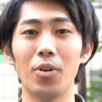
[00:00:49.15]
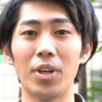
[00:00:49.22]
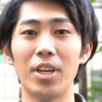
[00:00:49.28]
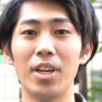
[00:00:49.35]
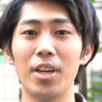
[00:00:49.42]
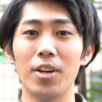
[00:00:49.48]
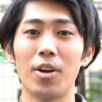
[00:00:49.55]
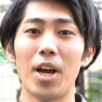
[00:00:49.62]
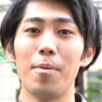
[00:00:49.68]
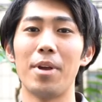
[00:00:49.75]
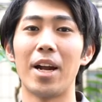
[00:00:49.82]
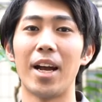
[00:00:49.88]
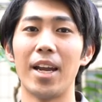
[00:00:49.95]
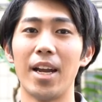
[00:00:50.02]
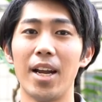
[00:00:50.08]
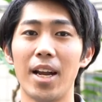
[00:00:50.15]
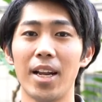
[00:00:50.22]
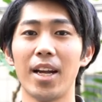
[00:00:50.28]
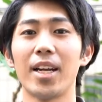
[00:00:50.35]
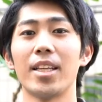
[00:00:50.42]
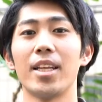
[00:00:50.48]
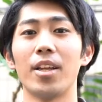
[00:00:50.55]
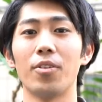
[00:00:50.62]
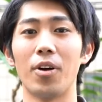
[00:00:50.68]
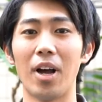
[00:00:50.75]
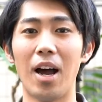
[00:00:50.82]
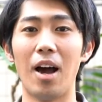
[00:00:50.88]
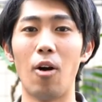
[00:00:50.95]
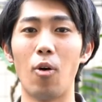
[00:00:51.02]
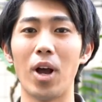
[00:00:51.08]
お気に入りのカメラが入れられなかったりと
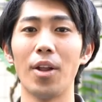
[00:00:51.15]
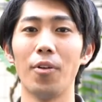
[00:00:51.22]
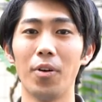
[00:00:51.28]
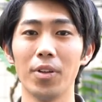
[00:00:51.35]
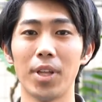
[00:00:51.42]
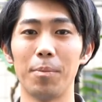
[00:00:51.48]
か他の